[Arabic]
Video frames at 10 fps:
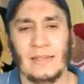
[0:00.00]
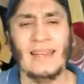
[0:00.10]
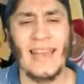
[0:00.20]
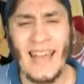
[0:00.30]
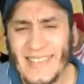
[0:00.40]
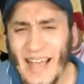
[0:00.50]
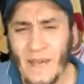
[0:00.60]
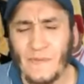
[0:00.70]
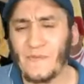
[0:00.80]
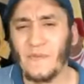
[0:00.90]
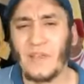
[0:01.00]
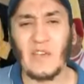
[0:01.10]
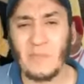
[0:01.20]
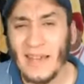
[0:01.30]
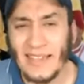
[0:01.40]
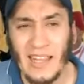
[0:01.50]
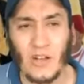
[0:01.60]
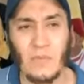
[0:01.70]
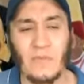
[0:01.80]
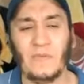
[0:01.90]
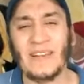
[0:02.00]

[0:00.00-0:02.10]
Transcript: للاسف كيف ما قلت لكم في